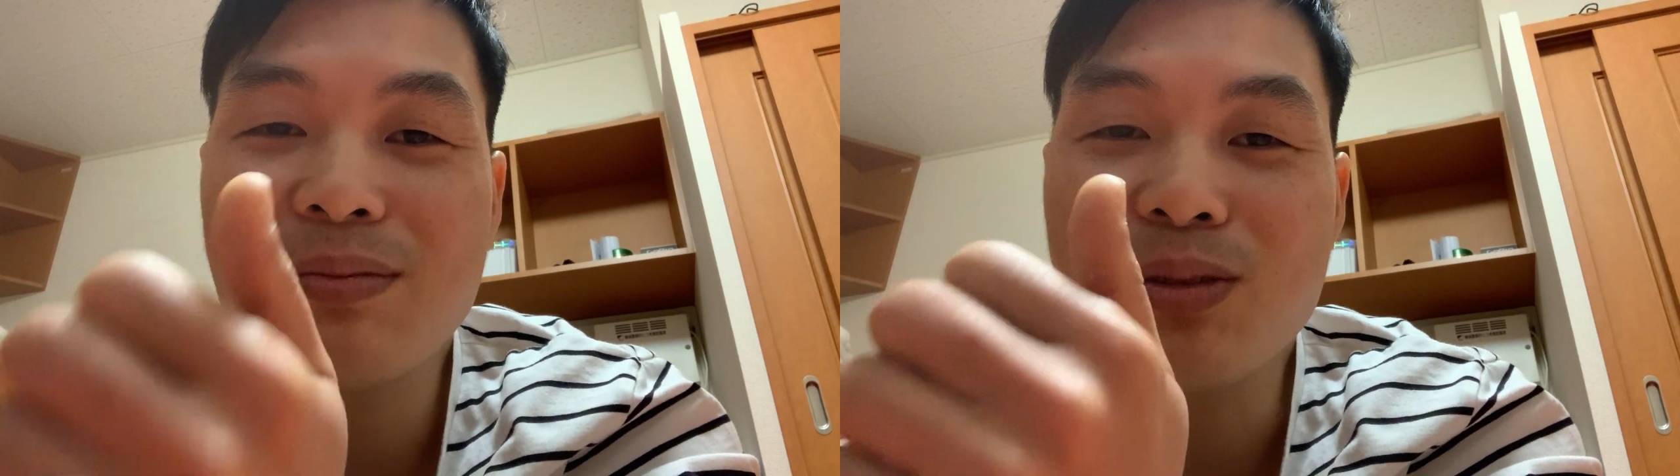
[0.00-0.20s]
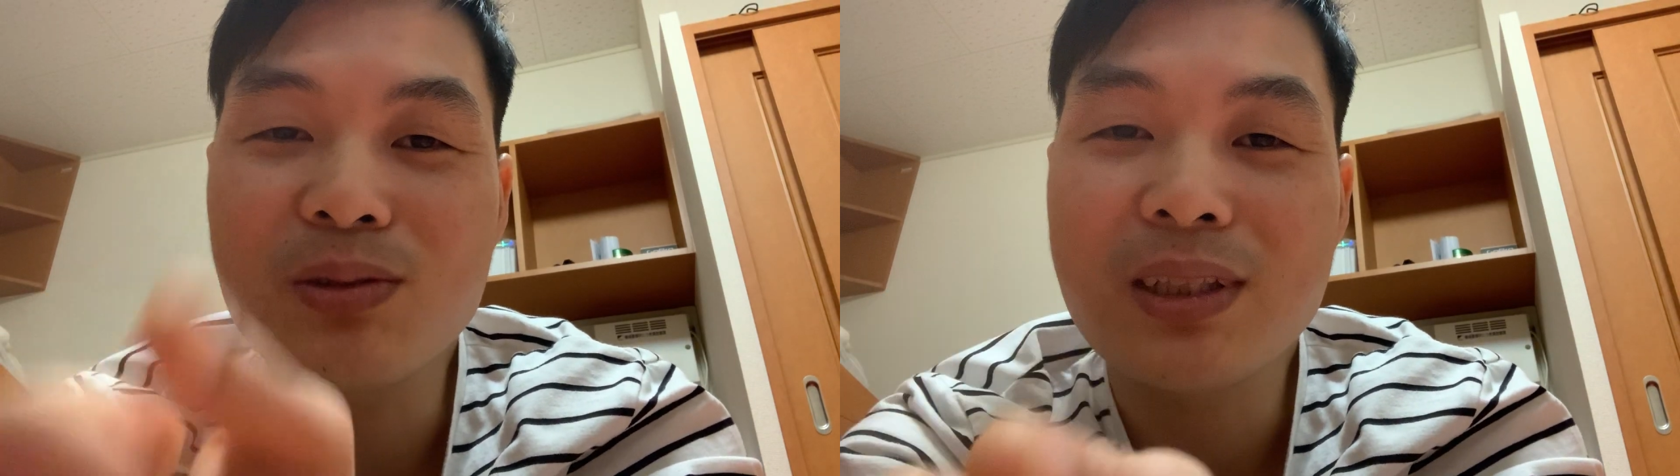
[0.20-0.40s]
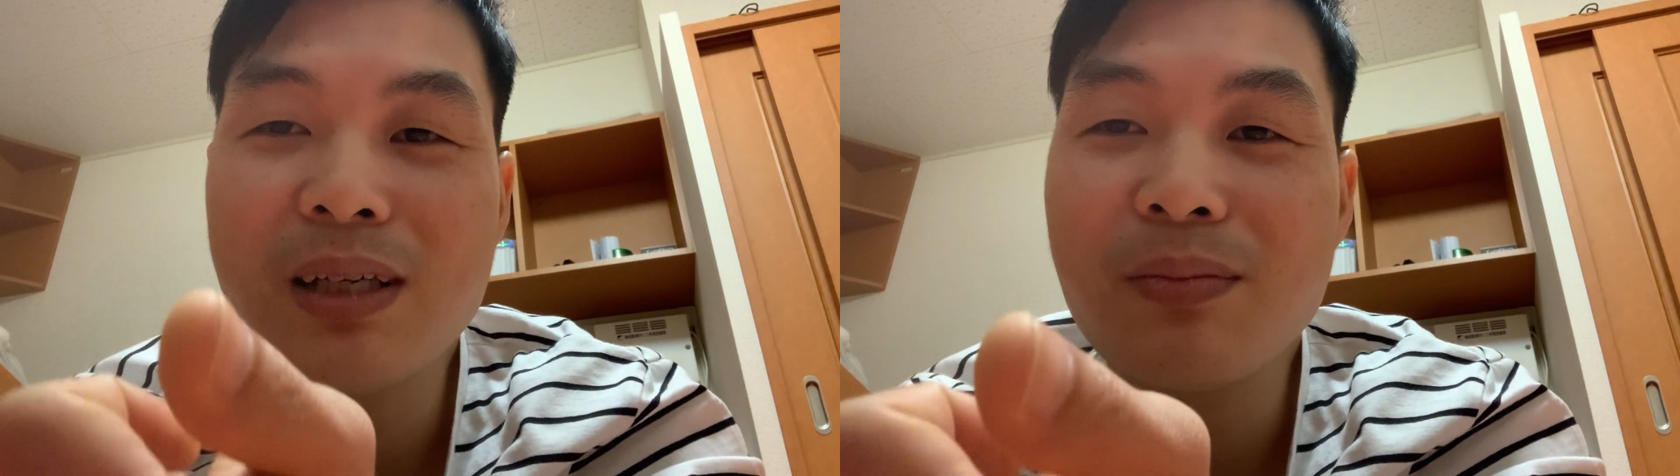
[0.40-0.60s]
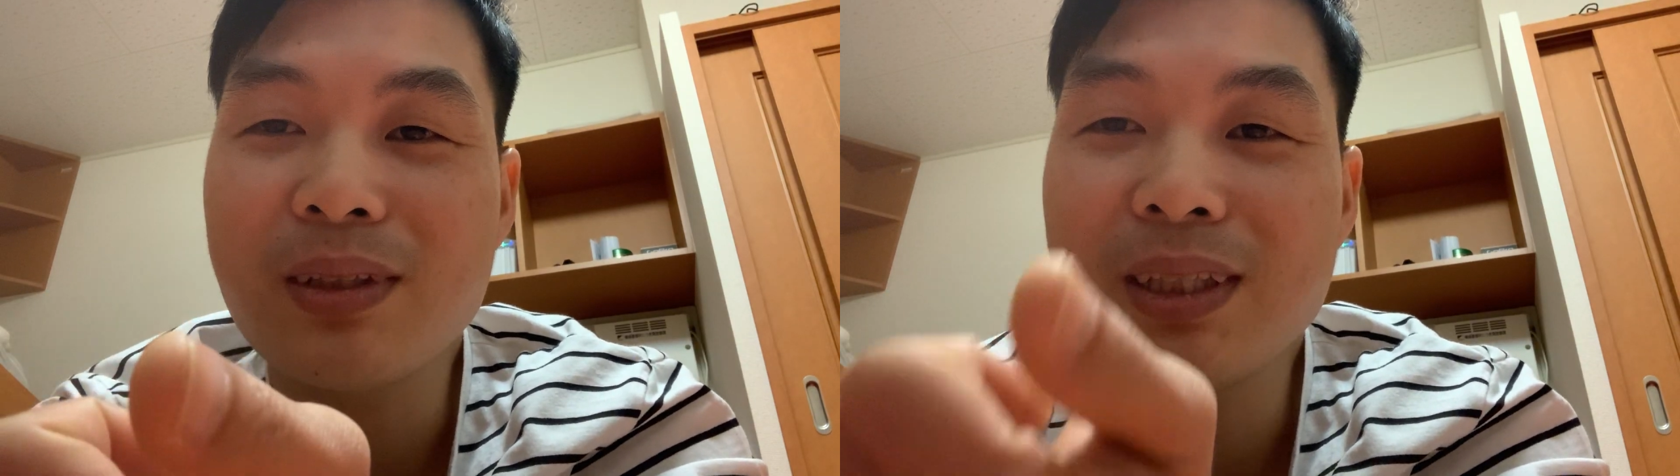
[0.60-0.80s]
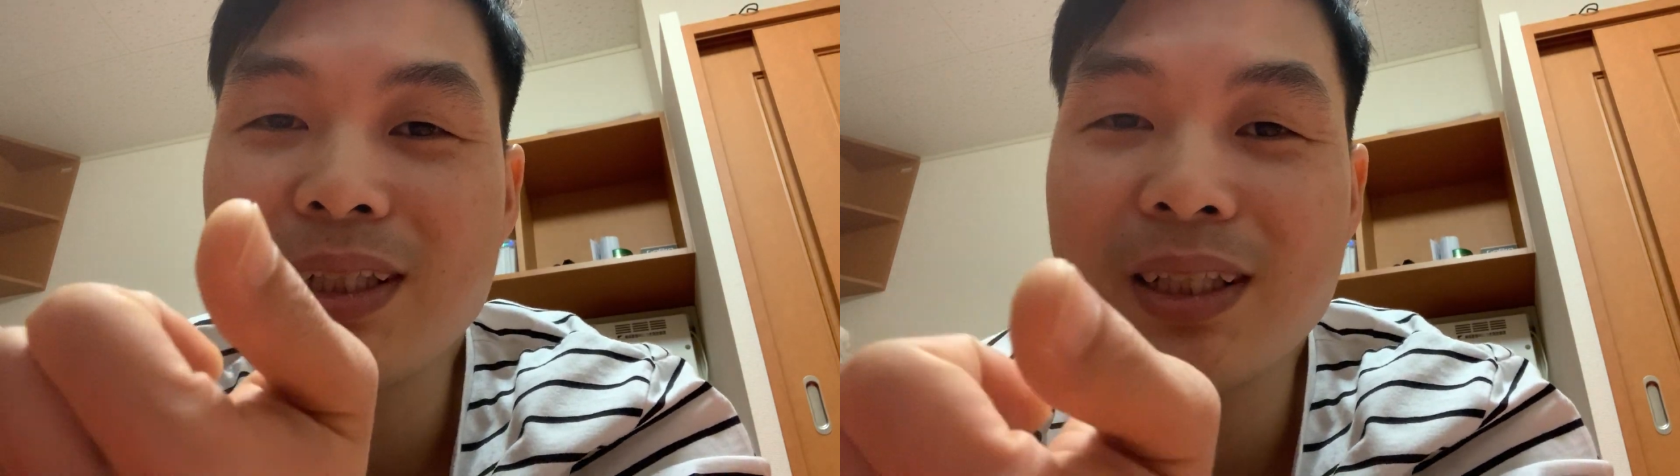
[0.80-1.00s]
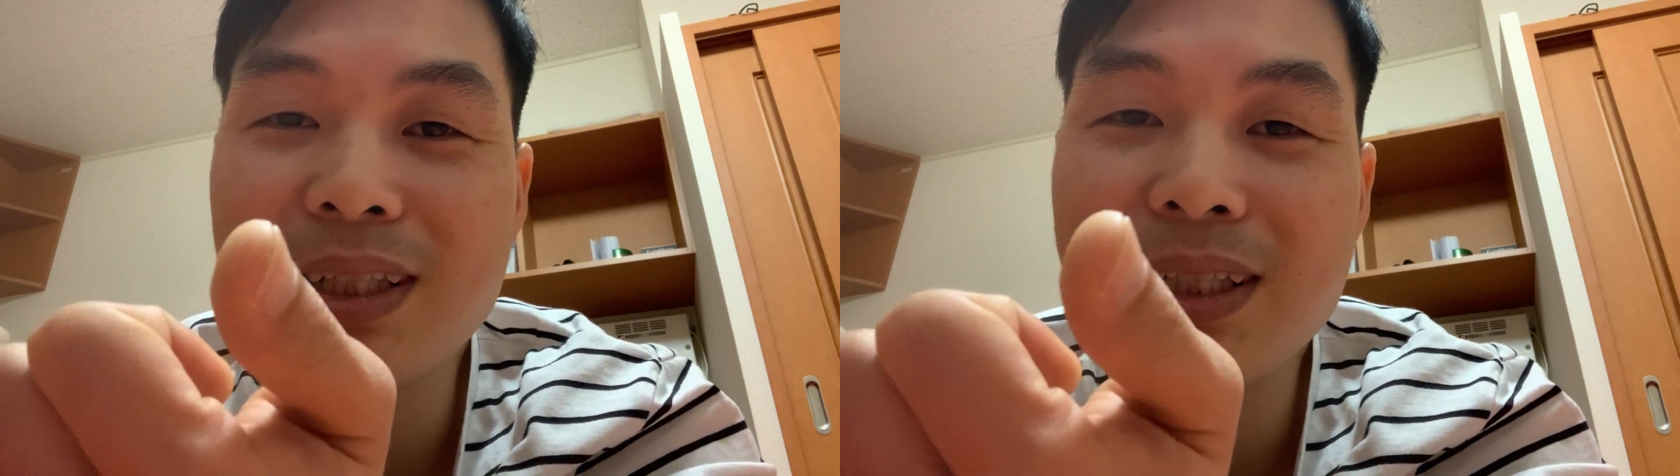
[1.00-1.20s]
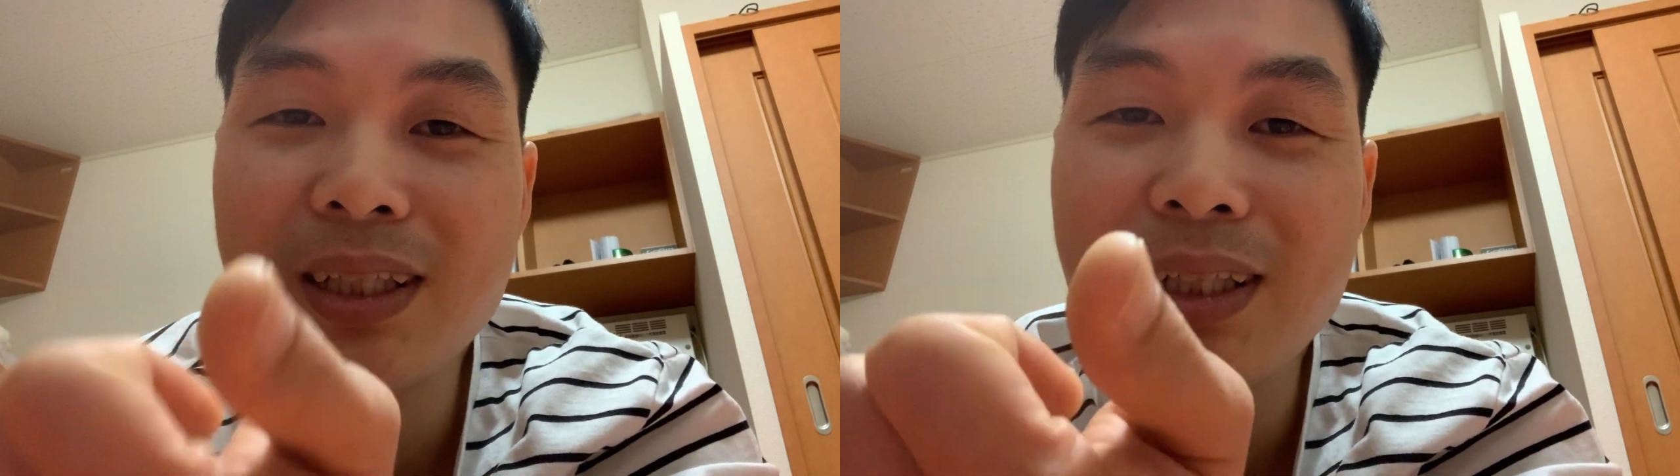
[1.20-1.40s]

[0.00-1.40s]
cùng xem ở trên à,